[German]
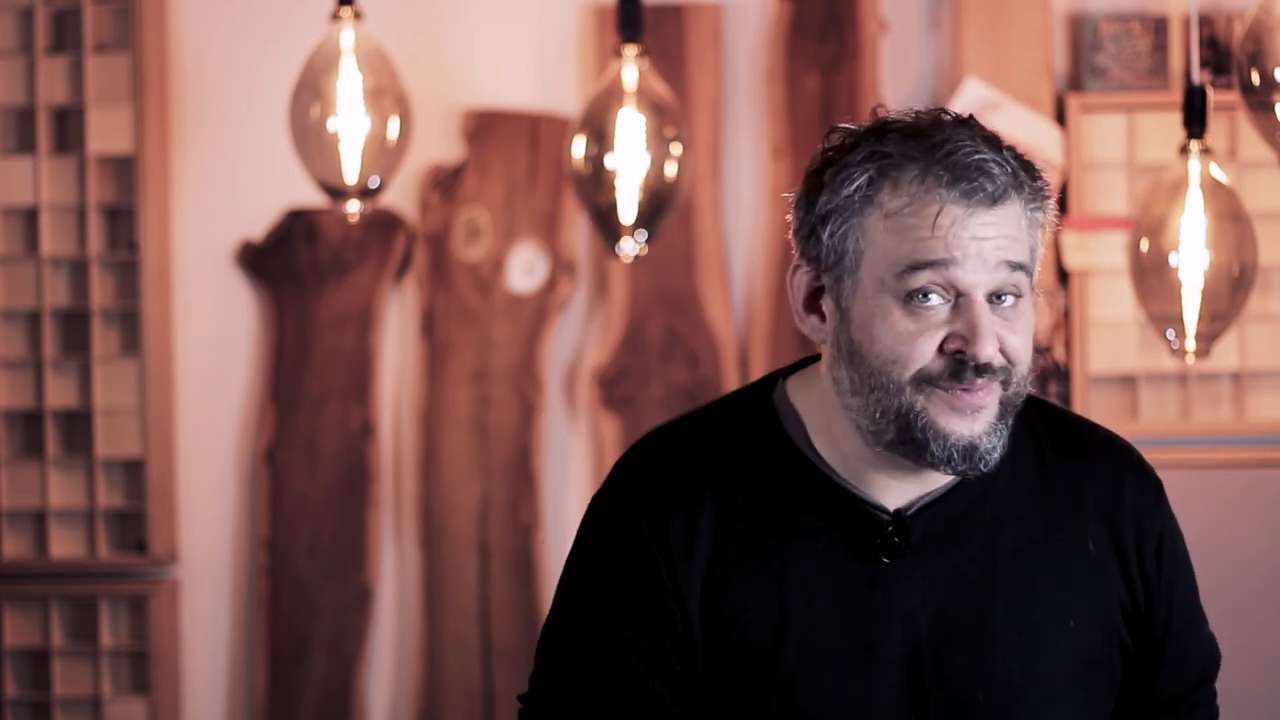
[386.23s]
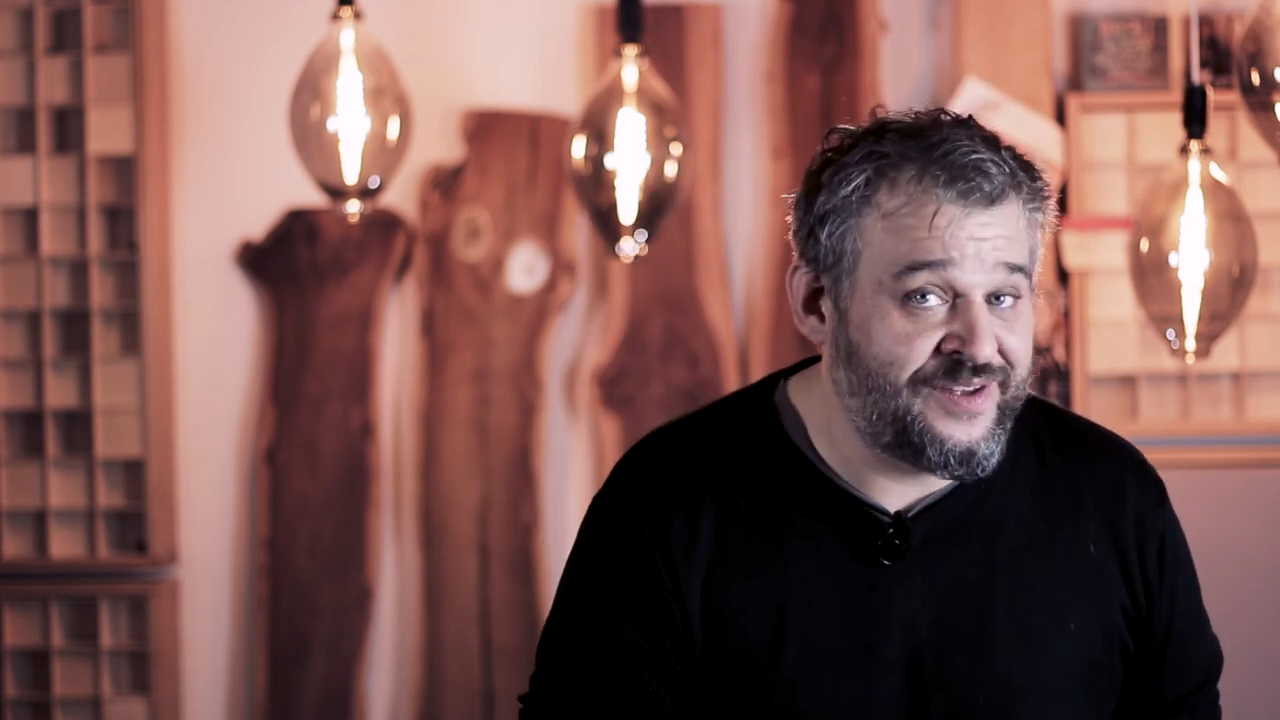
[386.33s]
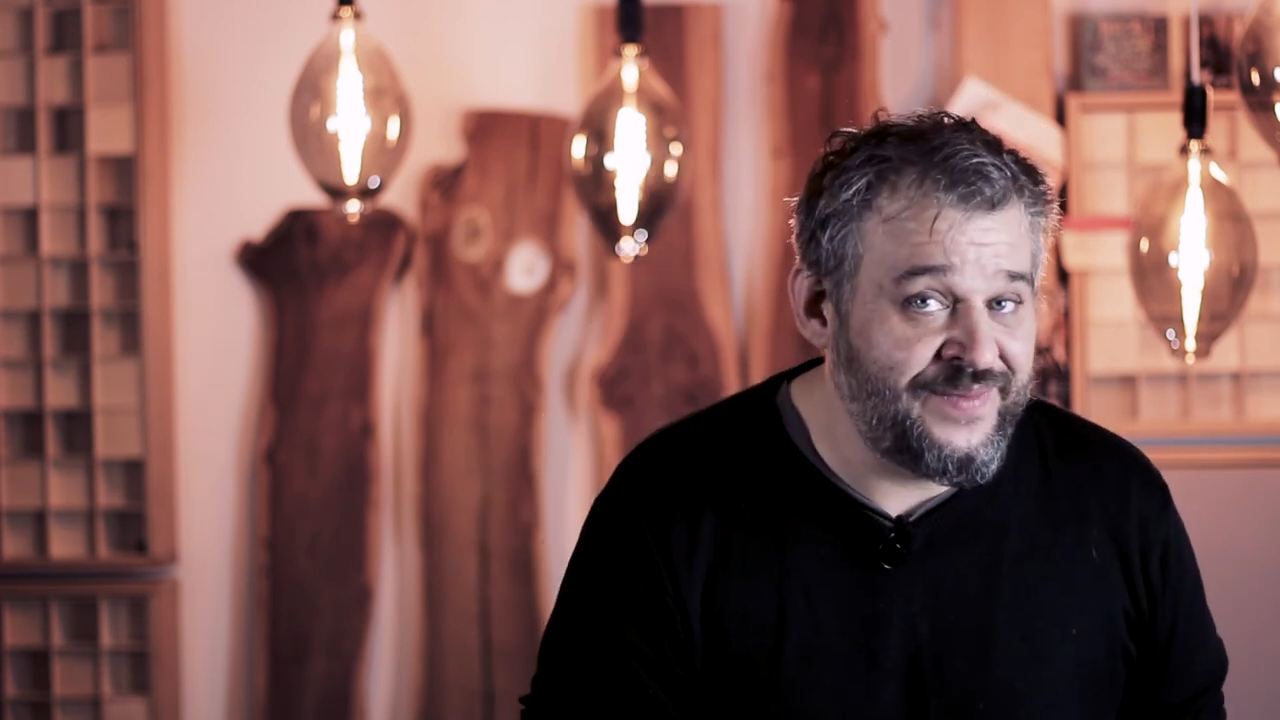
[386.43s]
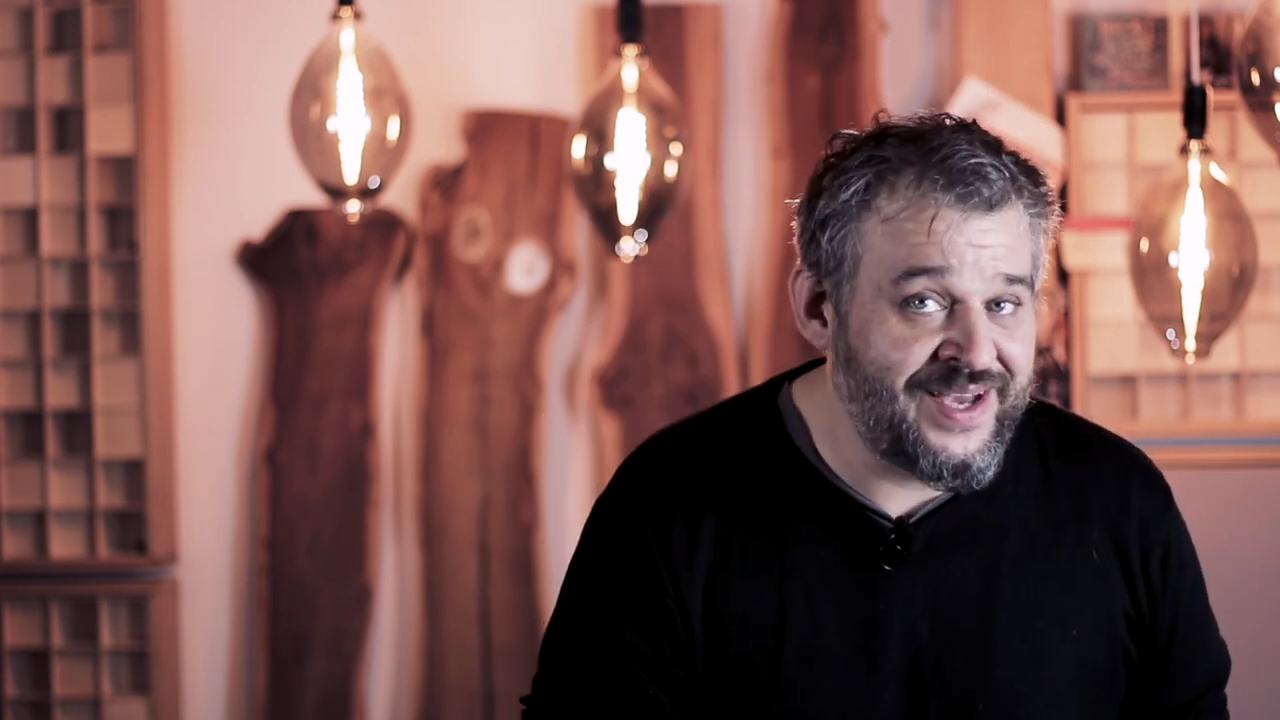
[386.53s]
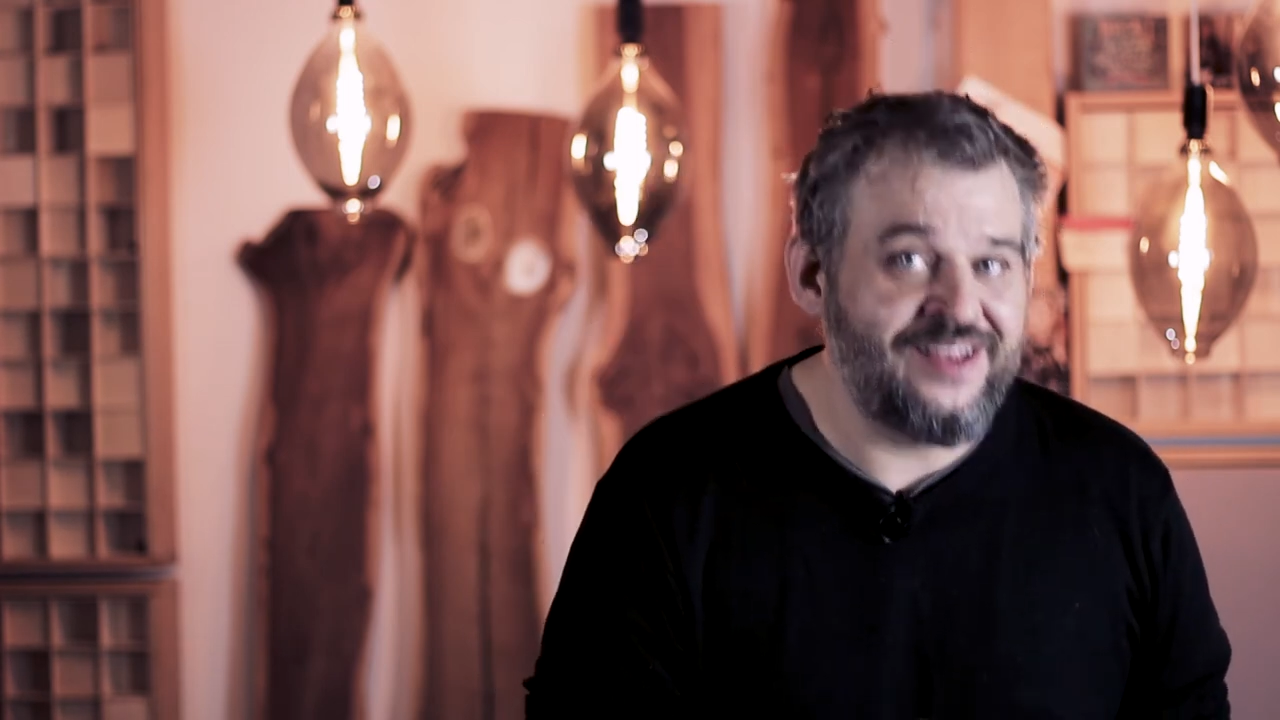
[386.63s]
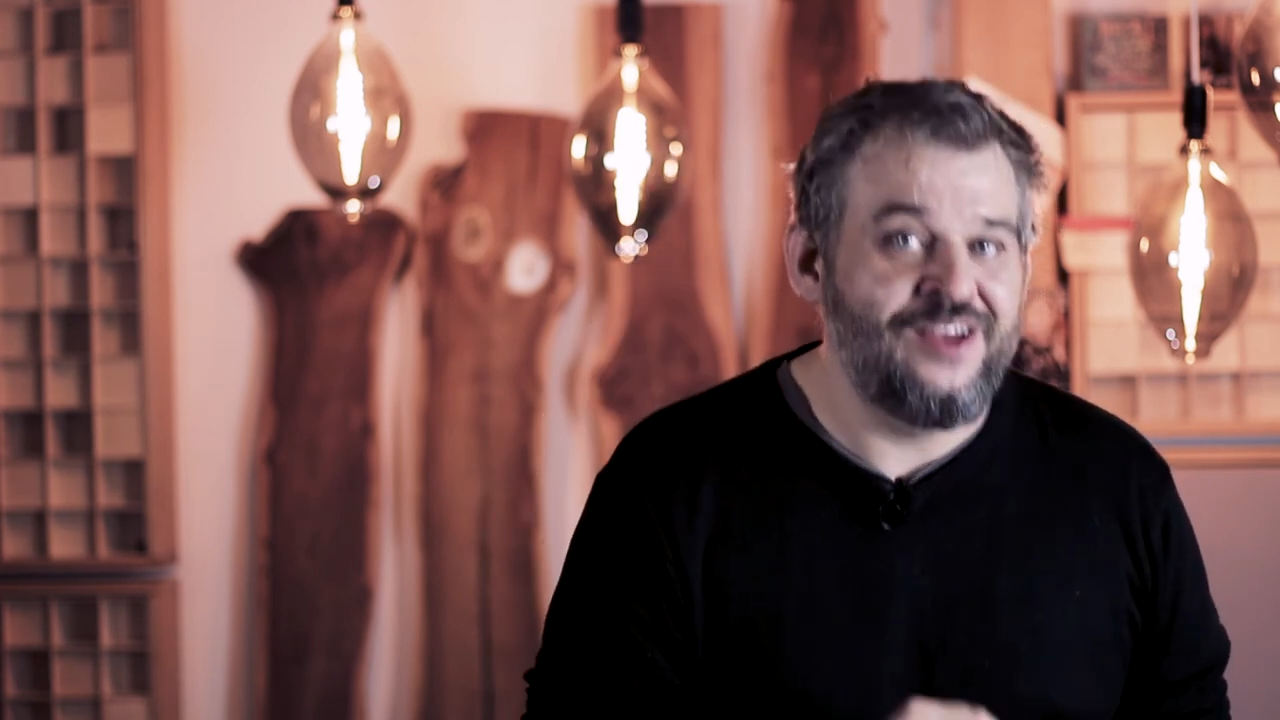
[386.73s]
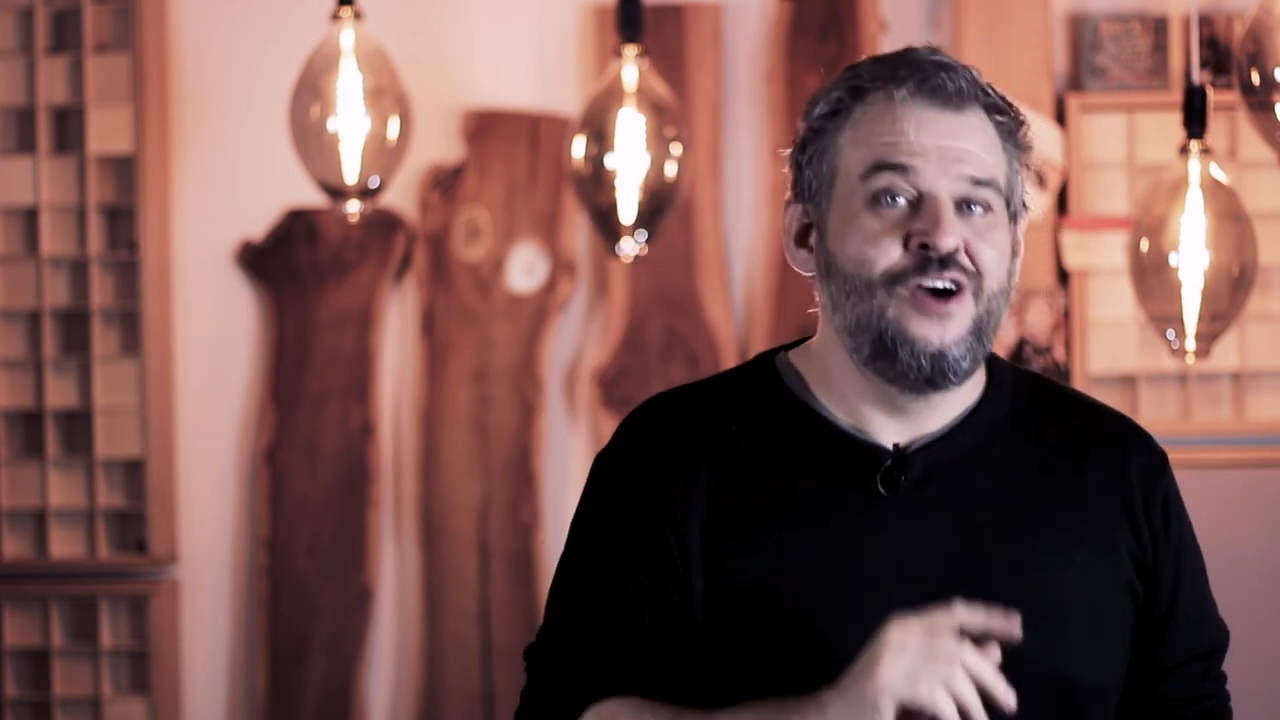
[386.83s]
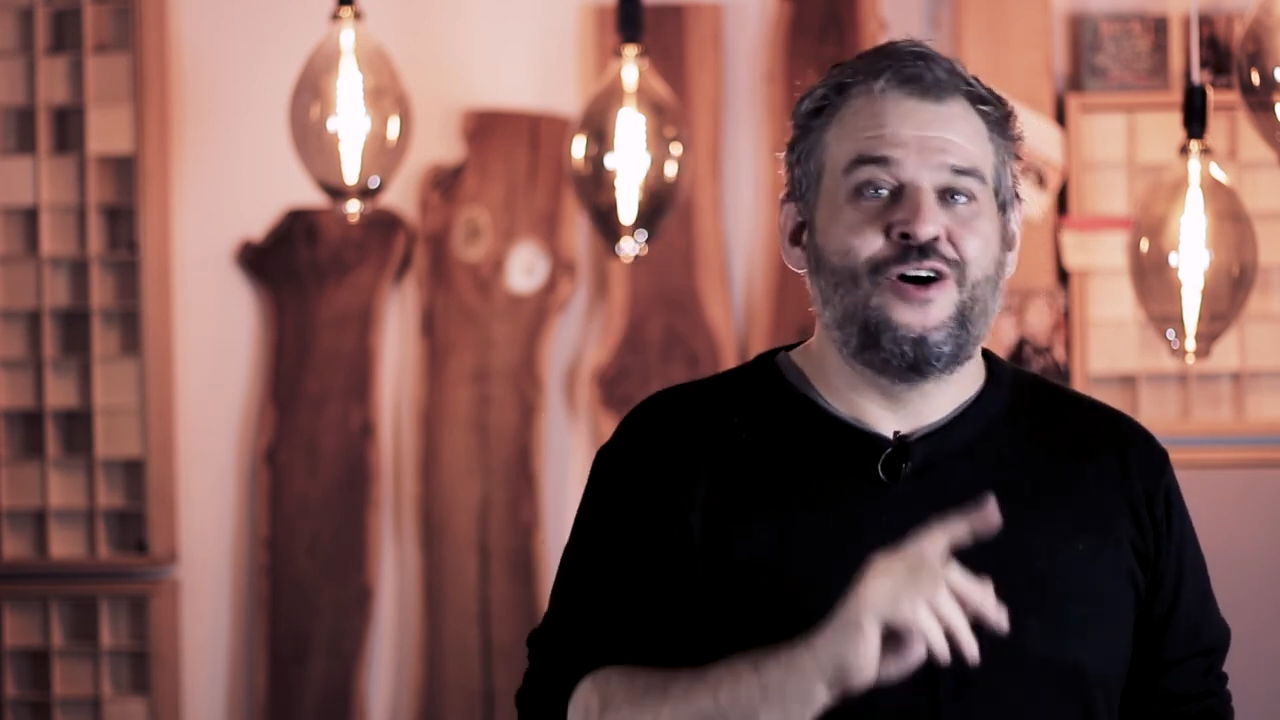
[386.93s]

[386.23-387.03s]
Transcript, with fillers: optimiert